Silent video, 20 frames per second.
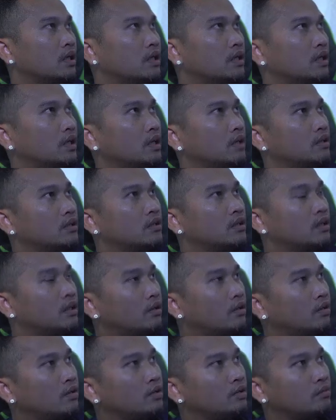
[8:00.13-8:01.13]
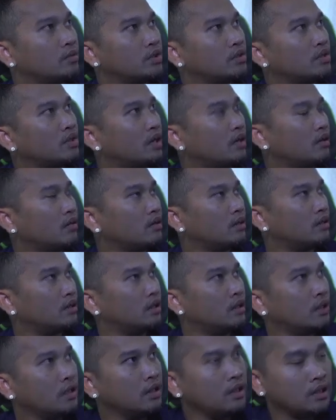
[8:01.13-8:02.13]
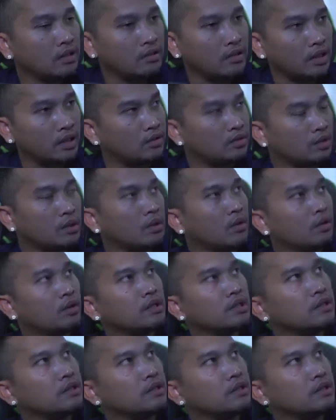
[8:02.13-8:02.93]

nà lưu thả lõ nhóm thọ xa ôi tại trong gói